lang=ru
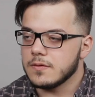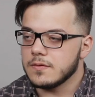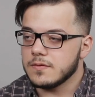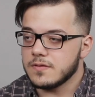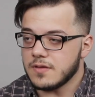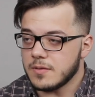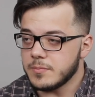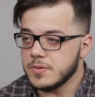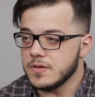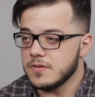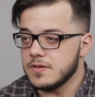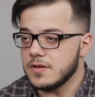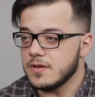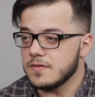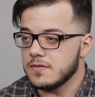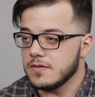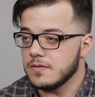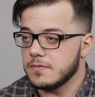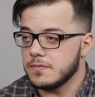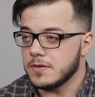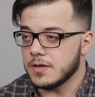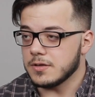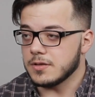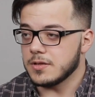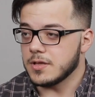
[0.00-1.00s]
Самый
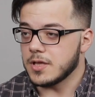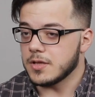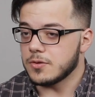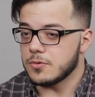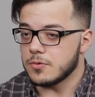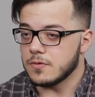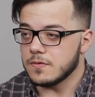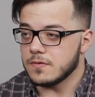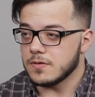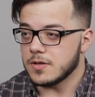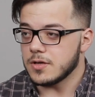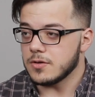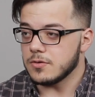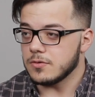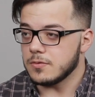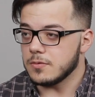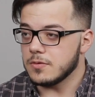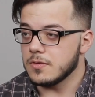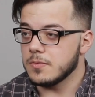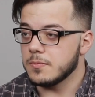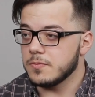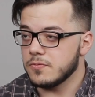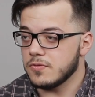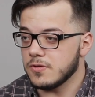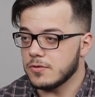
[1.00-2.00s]
интересный факт, который знают
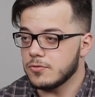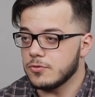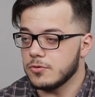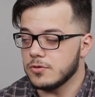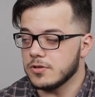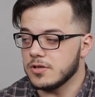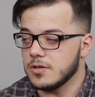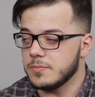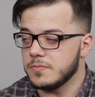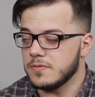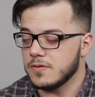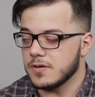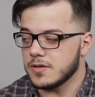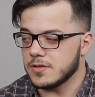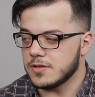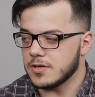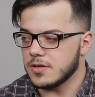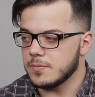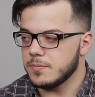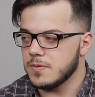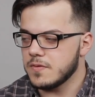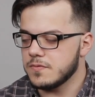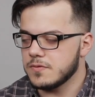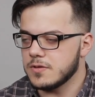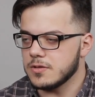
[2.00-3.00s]
психологи и
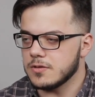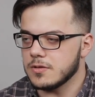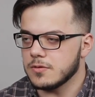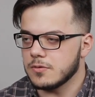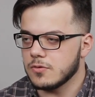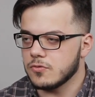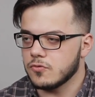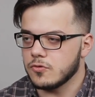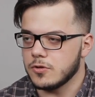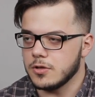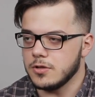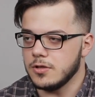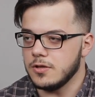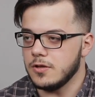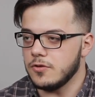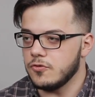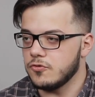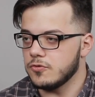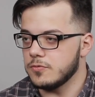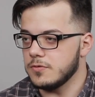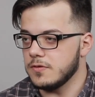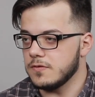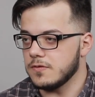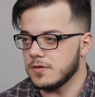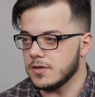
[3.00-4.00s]
психотерапевты, это то, что они
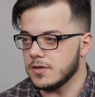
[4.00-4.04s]
ничего не